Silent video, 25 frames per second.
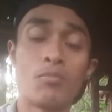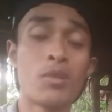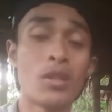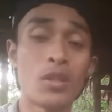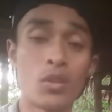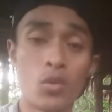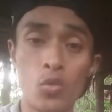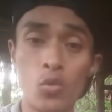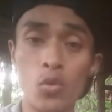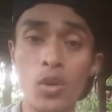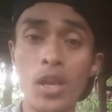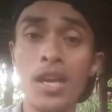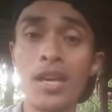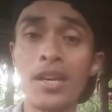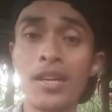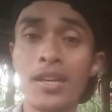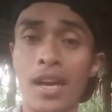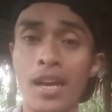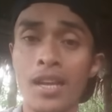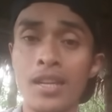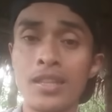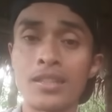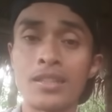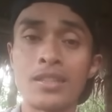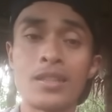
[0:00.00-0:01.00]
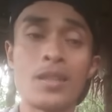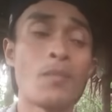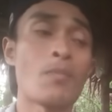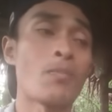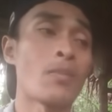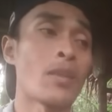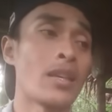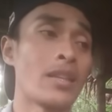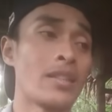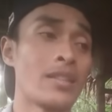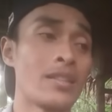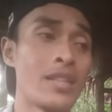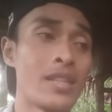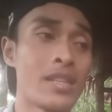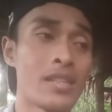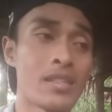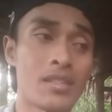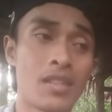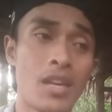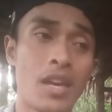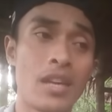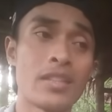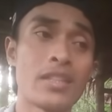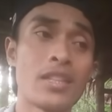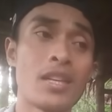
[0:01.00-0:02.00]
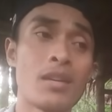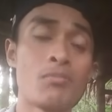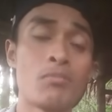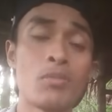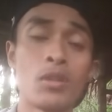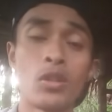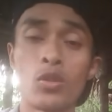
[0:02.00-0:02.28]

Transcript: berulang kali Yesaya